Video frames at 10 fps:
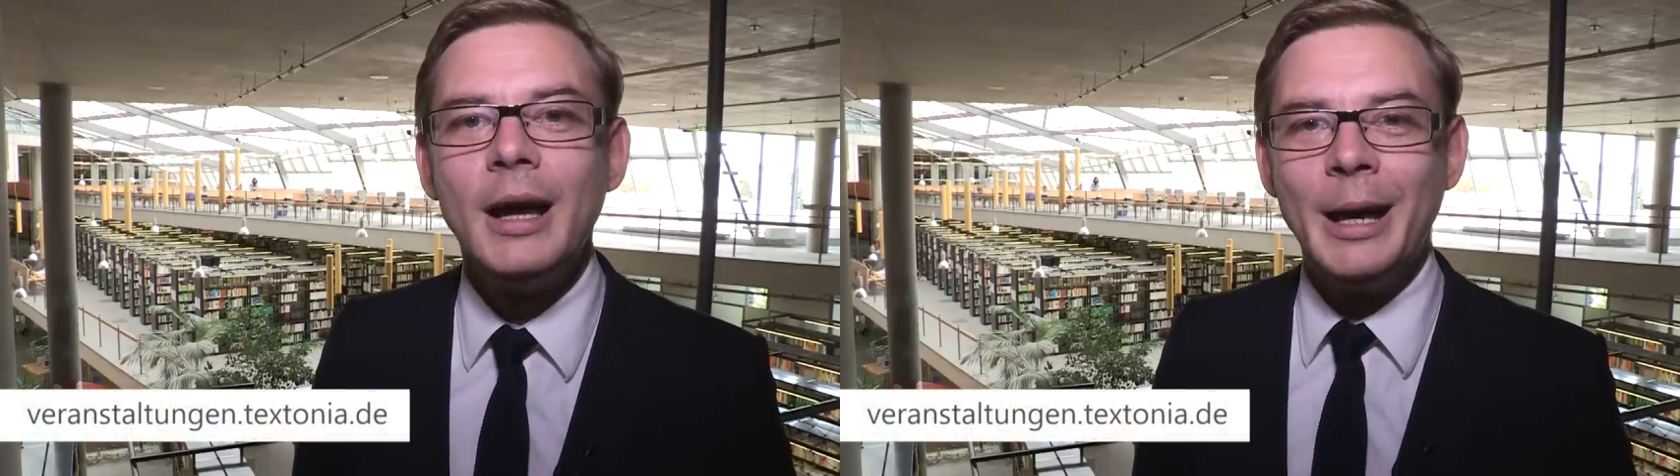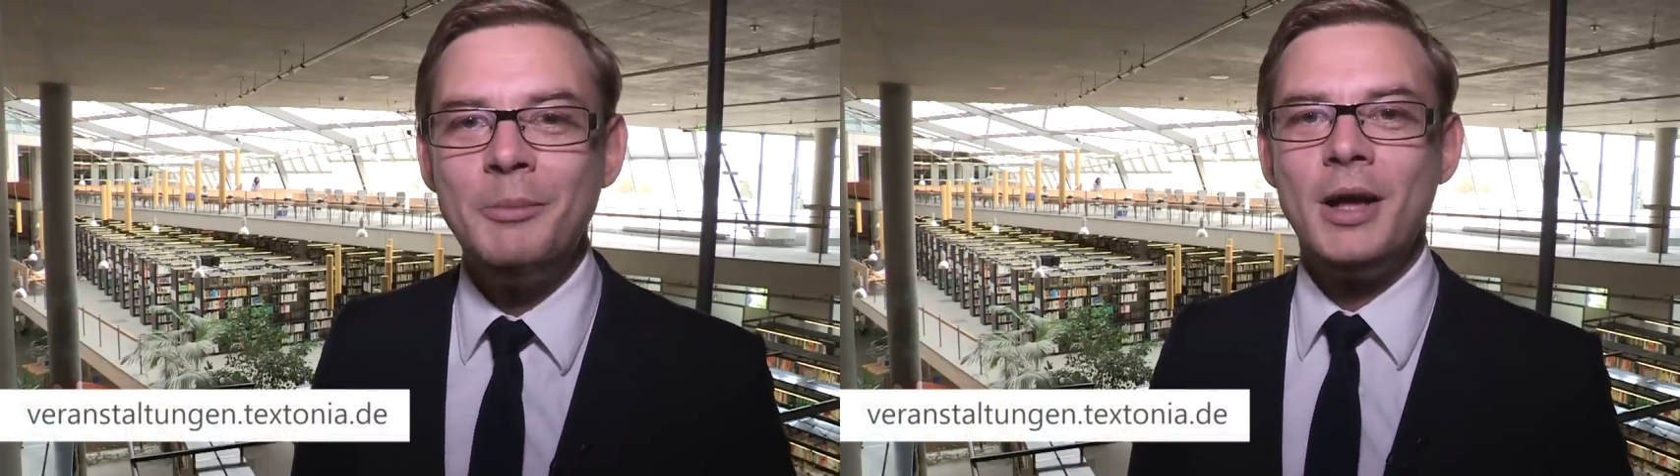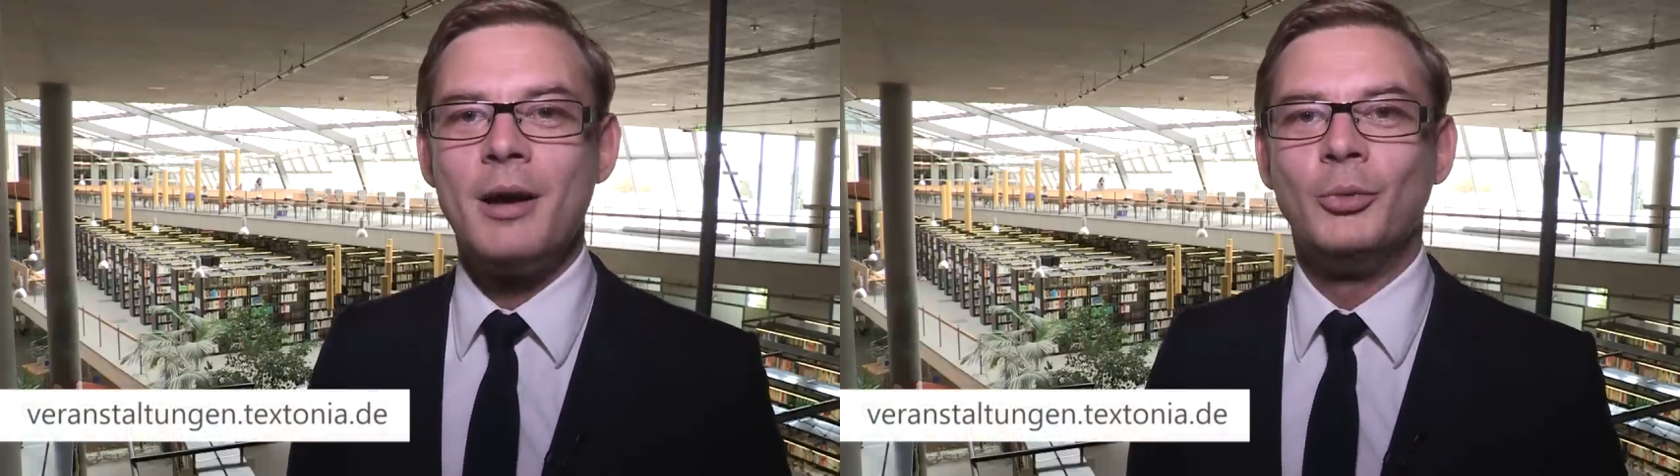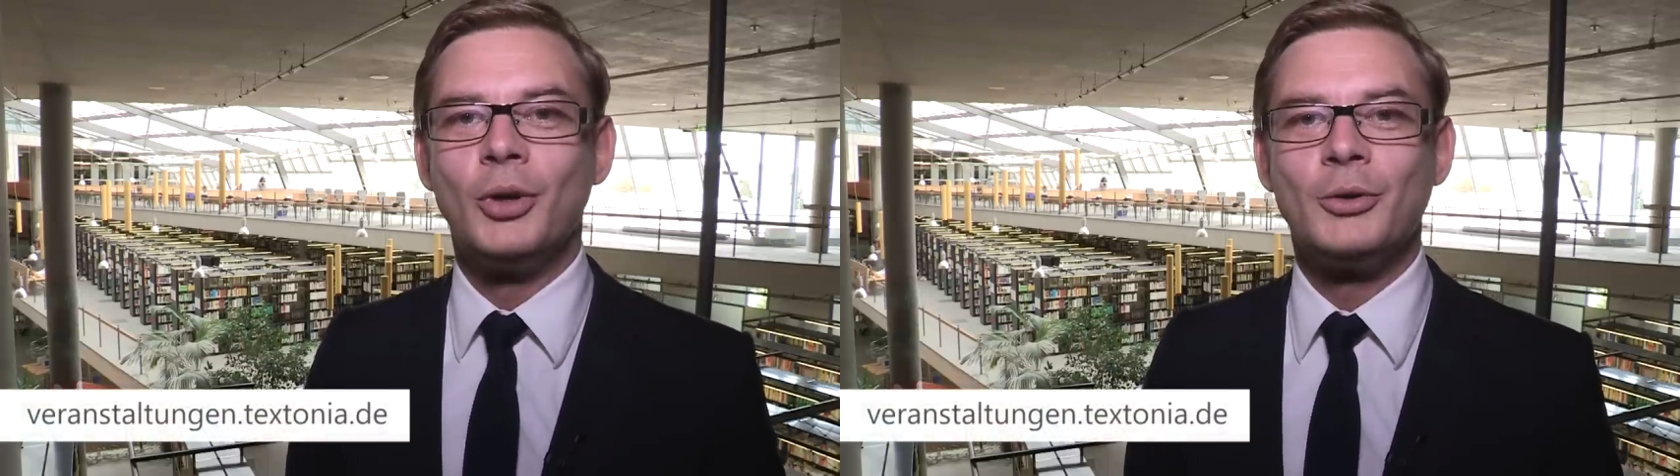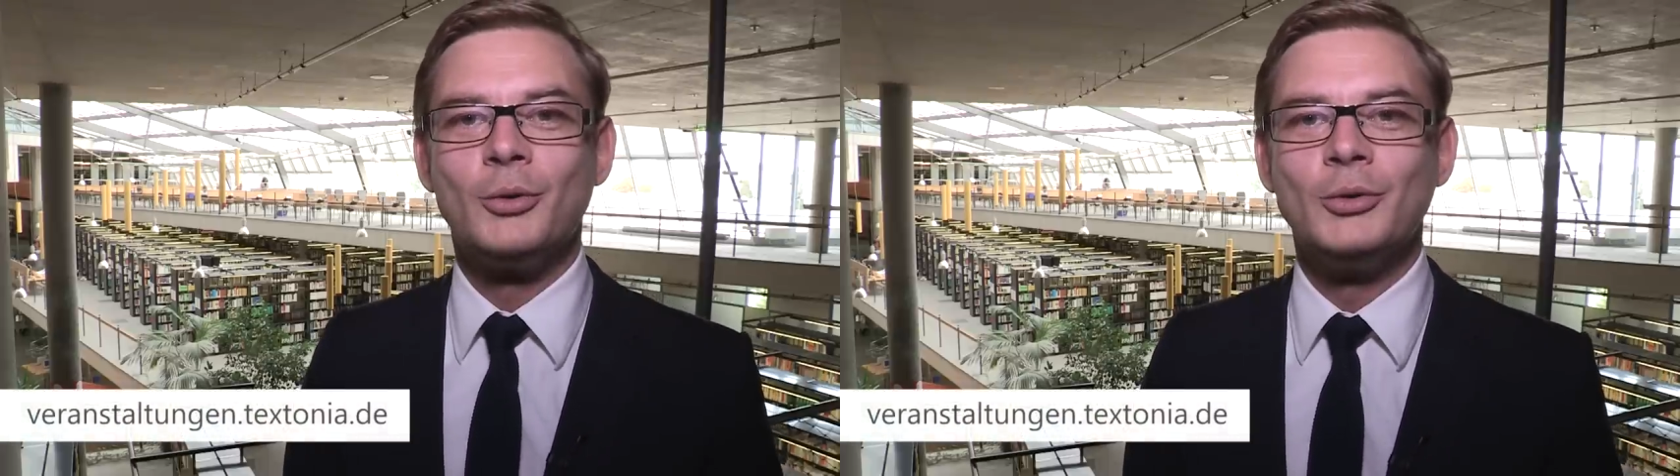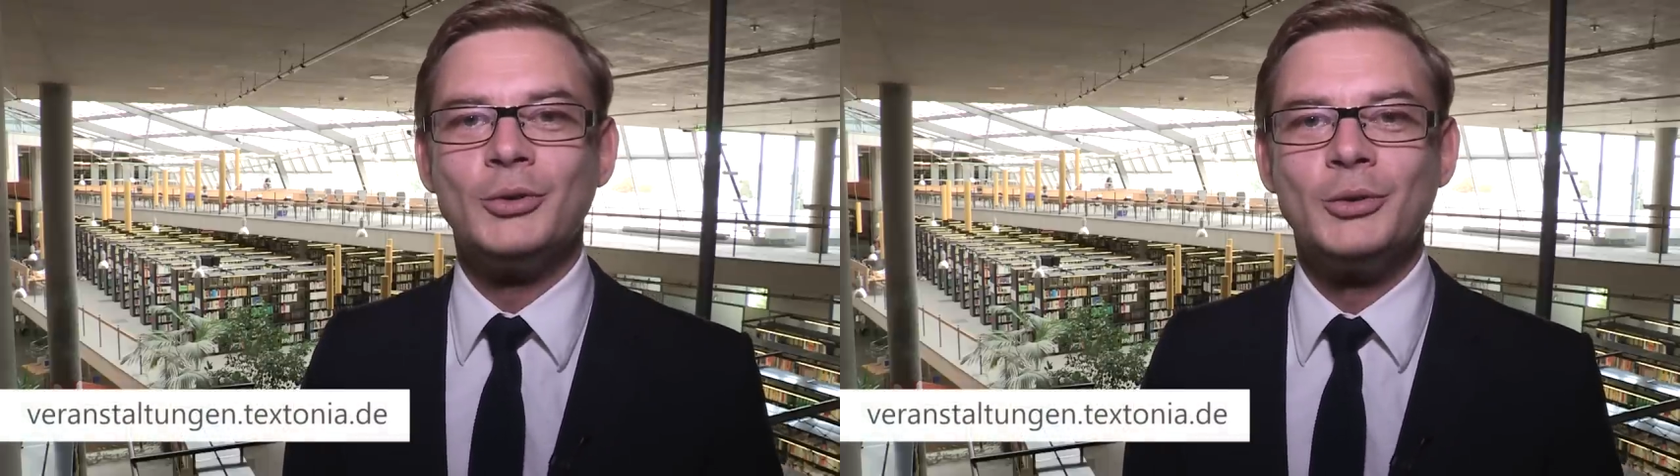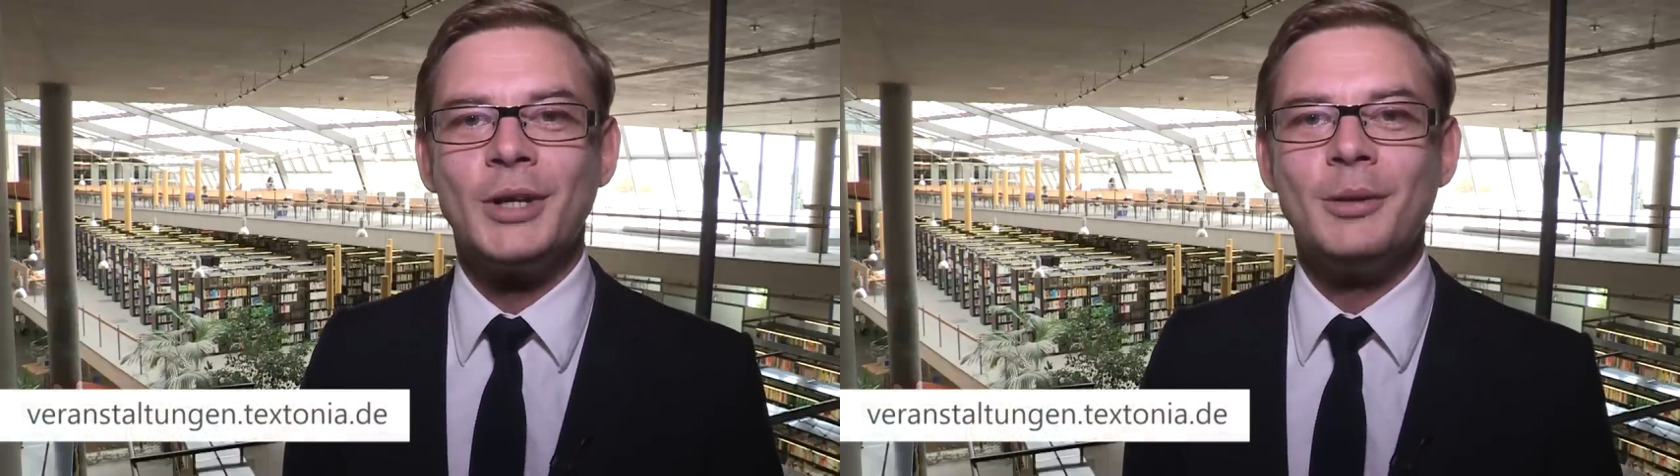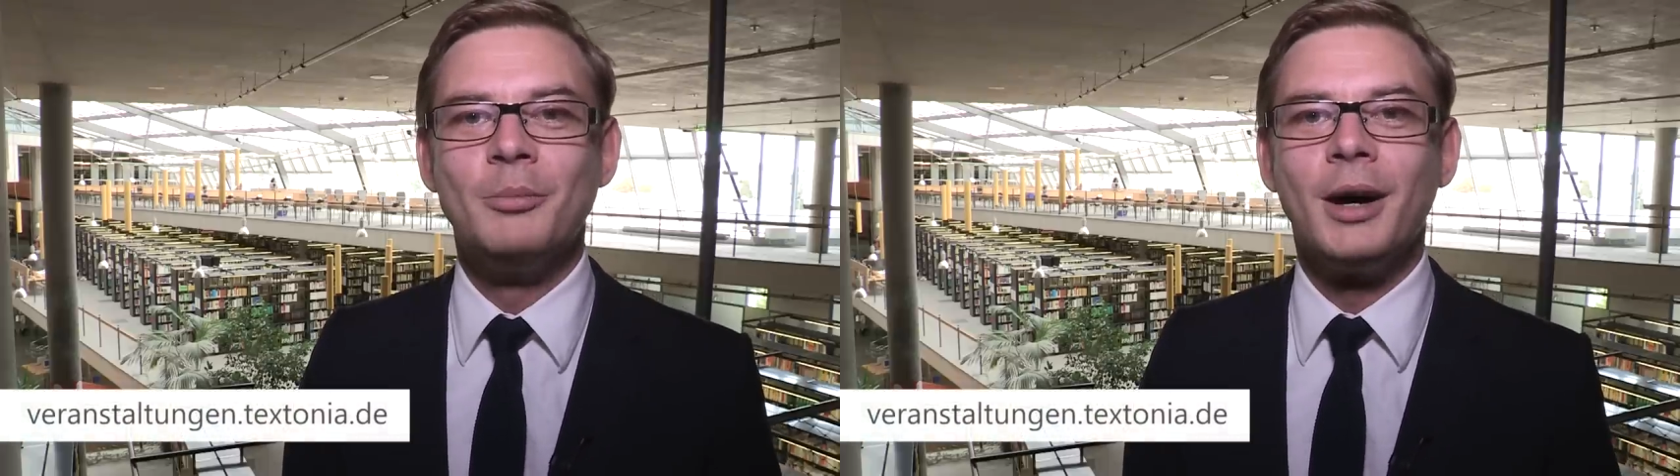MDR-Moderatorin
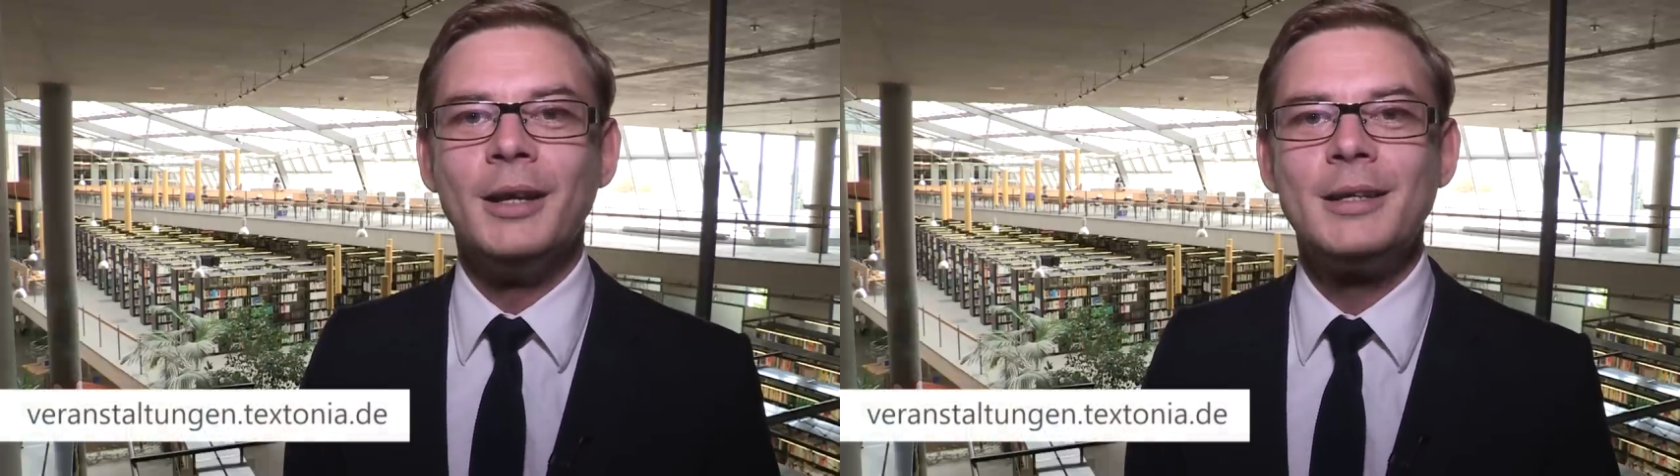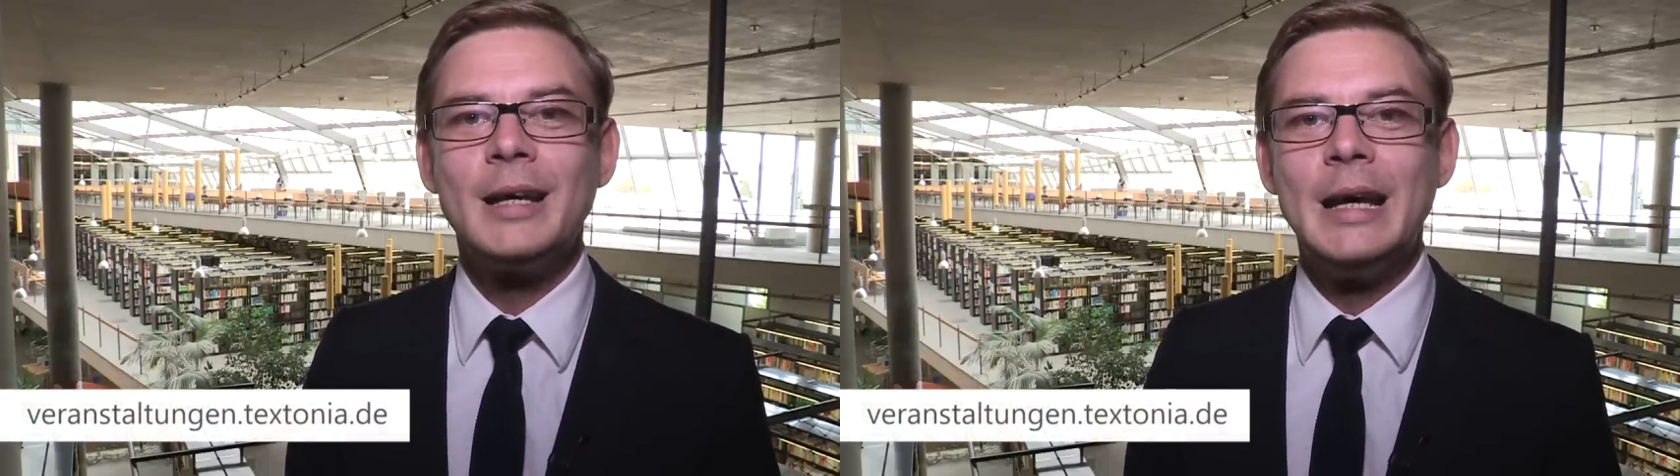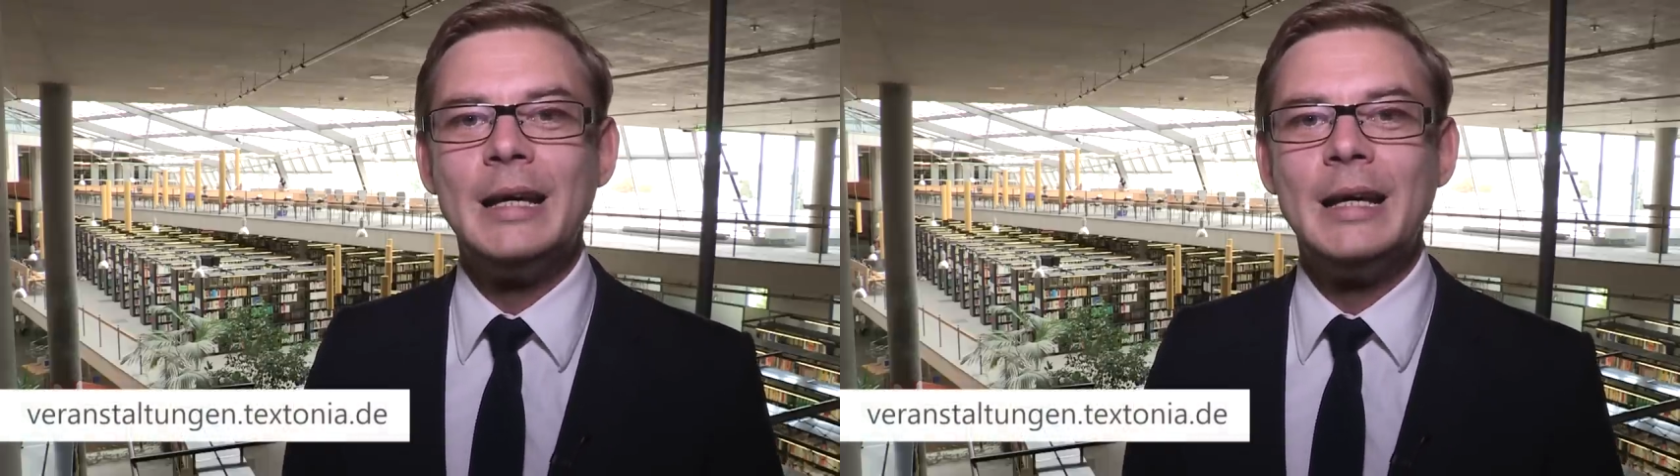Susanne Brandt,